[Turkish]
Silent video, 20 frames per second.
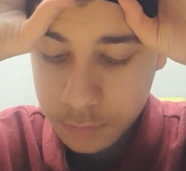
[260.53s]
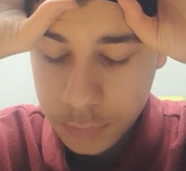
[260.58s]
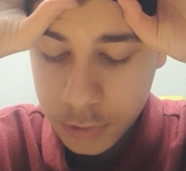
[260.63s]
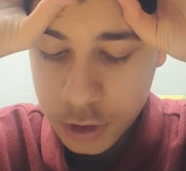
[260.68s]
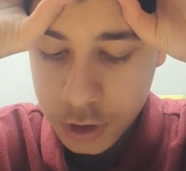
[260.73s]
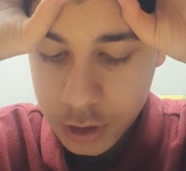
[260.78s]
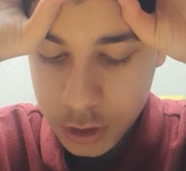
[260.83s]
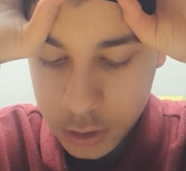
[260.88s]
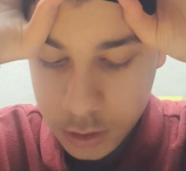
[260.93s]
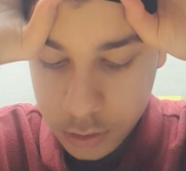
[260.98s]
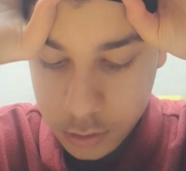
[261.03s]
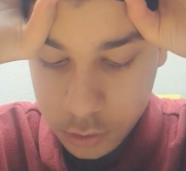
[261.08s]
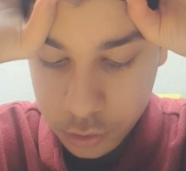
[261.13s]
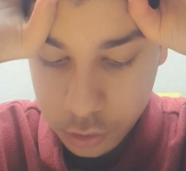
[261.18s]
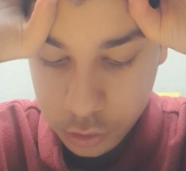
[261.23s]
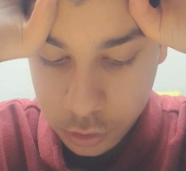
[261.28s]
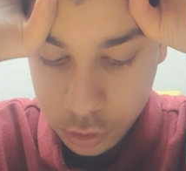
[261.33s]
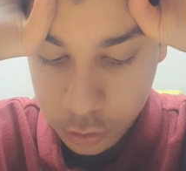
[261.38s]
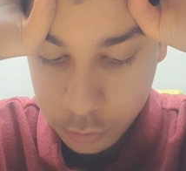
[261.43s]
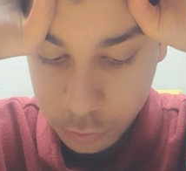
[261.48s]
bir şekilde
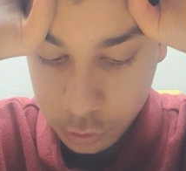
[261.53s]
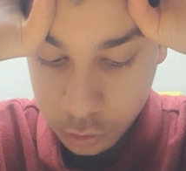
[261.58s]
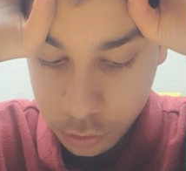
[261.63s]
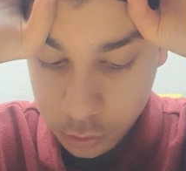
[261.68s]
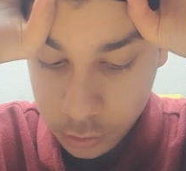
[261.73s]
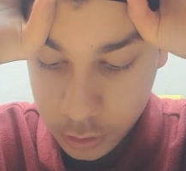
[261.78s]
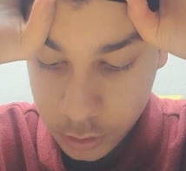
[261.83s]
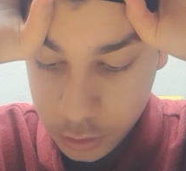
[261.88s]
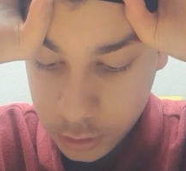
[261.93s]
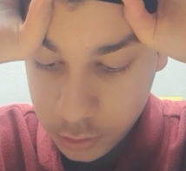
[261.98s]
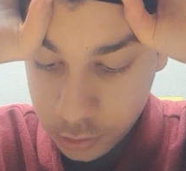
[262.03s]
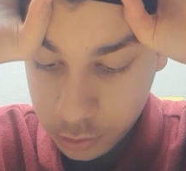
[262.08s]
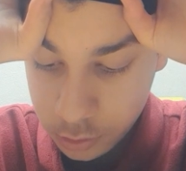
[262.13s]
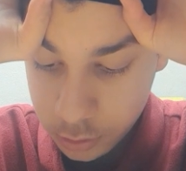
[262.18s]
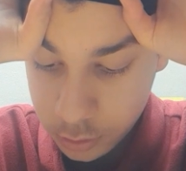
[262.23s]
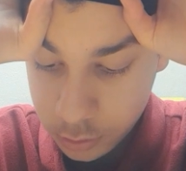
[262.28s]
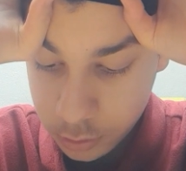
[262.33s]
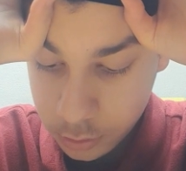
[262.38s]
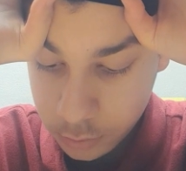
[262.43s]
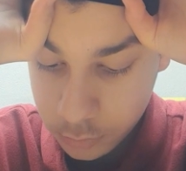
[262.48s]
çözülmüş oldu. Ayrıca
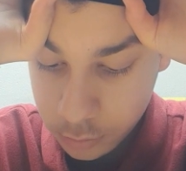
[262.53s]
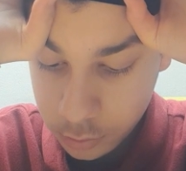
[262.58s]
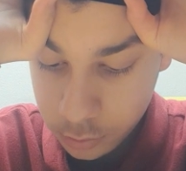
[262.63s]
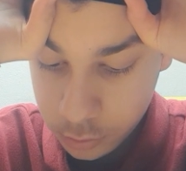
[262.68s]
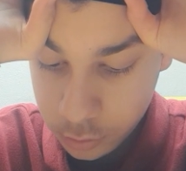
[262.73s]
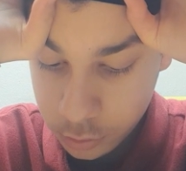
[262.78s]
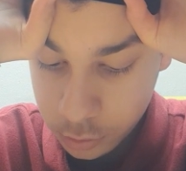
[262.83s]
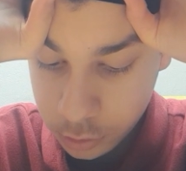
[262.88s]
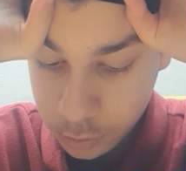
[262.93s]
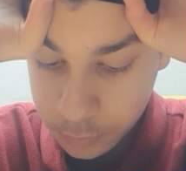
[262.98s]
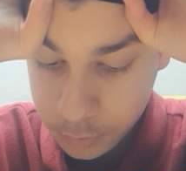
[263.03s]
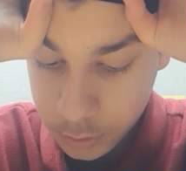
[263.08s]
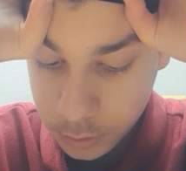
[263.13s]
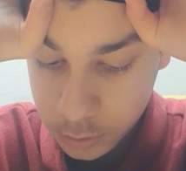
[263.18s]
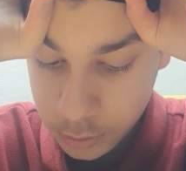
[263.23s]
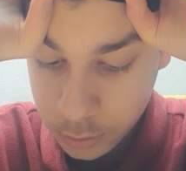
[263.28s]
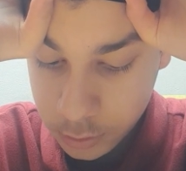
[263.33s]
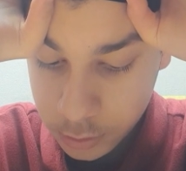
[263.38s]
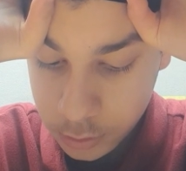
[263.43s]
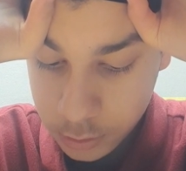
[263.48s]
Arnavutluk
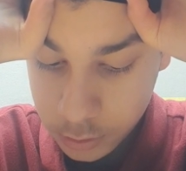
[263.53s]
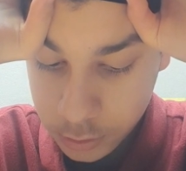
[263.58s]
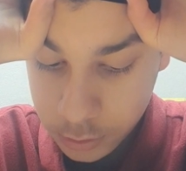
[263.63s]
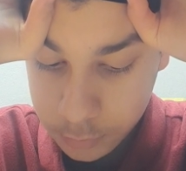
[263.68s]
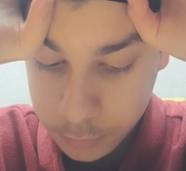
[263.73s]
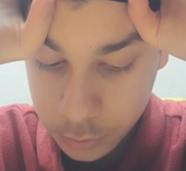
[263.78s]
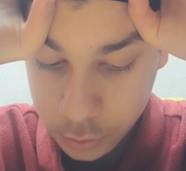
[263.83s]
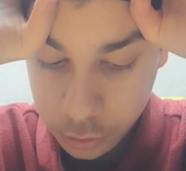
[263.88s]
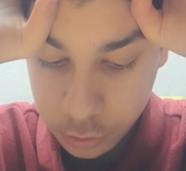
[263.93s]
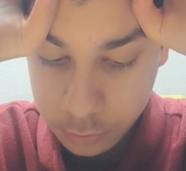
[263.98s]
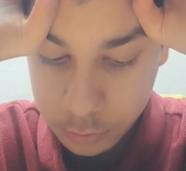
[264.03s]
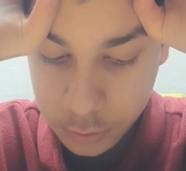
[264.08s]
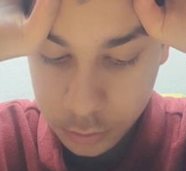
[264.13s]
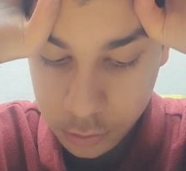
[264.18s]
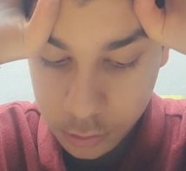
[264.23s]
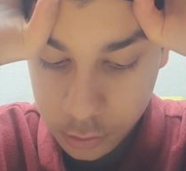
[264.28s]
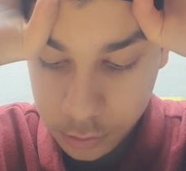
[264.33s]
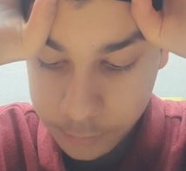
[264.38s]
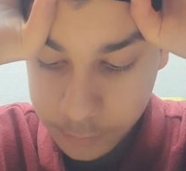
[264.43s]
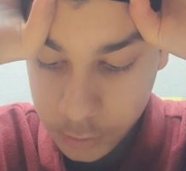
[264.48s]
topraklarında kısmen Osmanlı
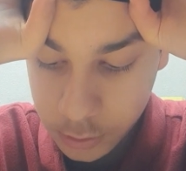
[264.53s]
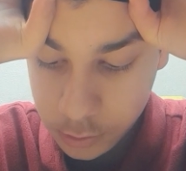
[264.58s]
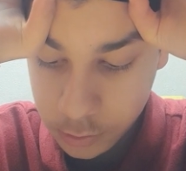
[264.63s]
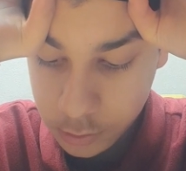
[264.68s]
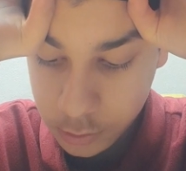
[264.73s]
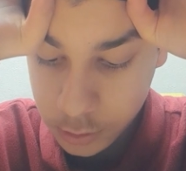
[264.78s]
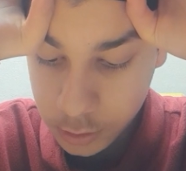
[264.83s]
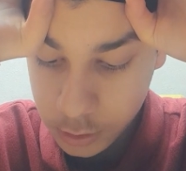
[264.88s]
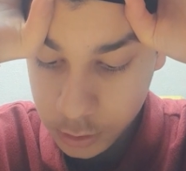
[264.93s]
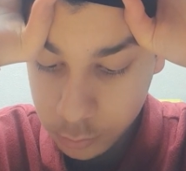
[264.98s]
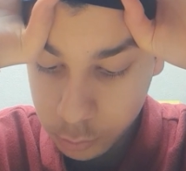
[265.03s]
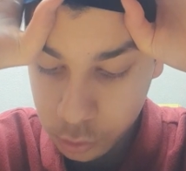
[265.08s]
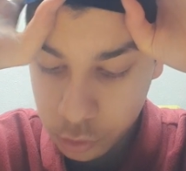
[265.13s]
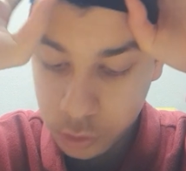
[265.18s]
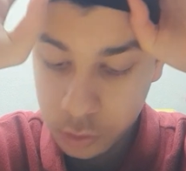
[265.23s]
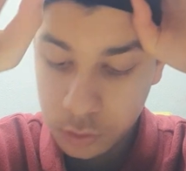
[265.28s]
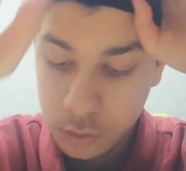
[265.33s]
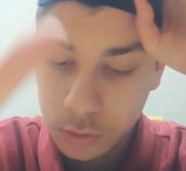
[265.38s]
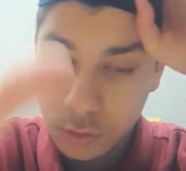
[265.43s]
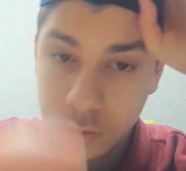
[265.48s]
yönetimi altına girmiş
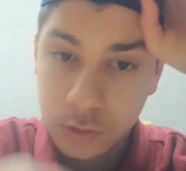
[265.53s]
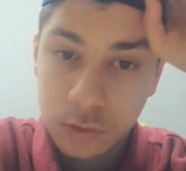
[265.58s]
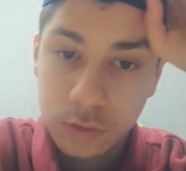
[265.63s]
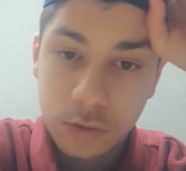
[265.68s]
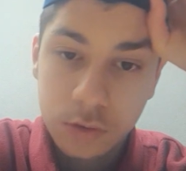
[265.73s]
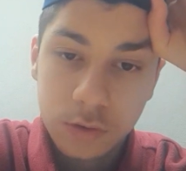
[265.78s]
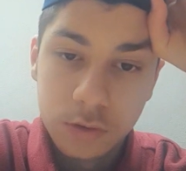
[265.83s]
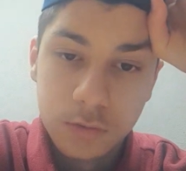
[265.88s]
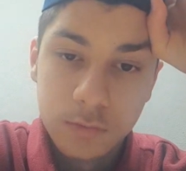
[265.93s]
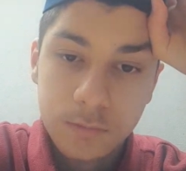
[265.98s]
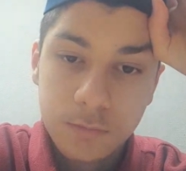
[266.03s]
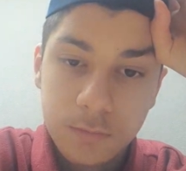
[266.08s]
oluyordu.